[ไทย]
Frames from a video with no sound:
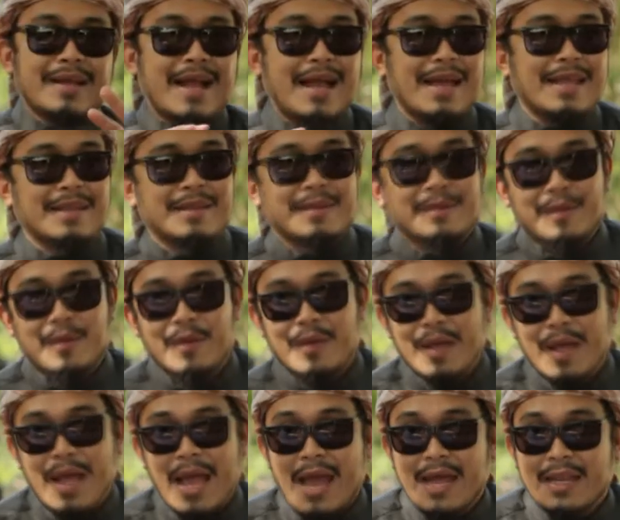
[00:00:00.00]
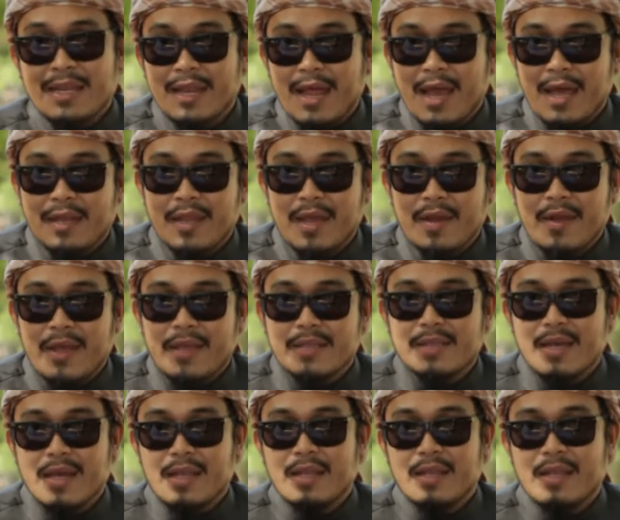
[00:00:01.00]
การเขาเรียกอาร์ตอาร์ตดิเรก
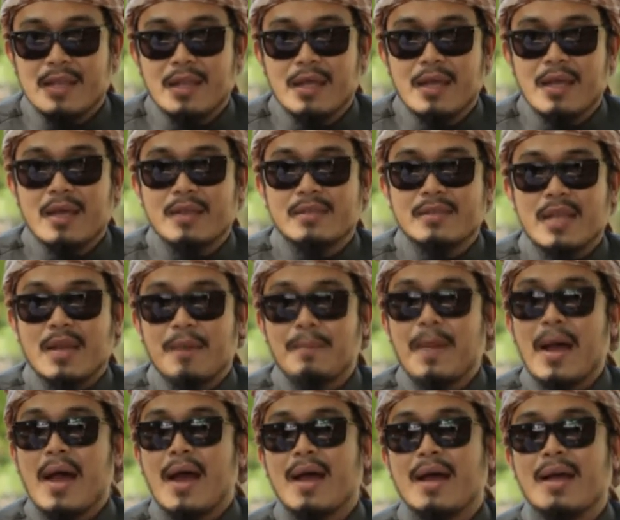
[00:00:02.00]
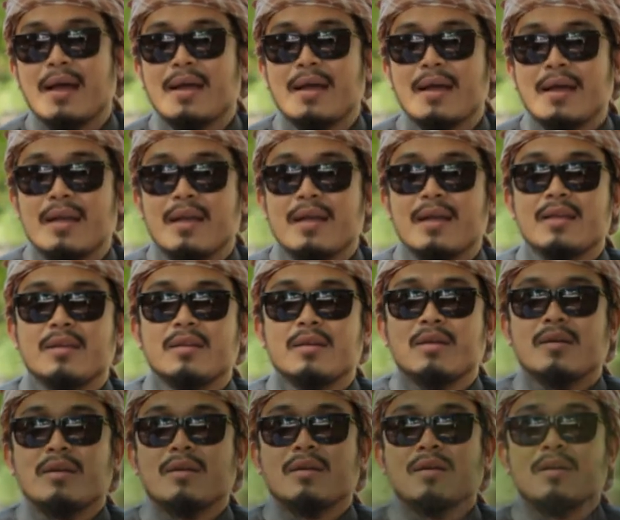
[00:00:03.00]
ชันศิลปะศิลปะใน
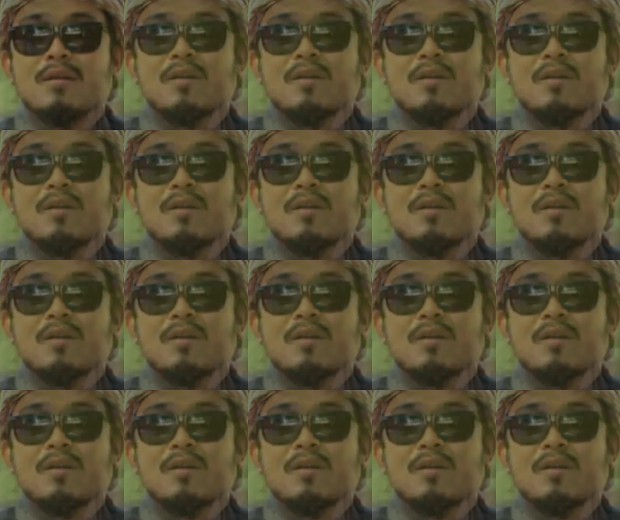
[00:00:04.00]
เรื่อง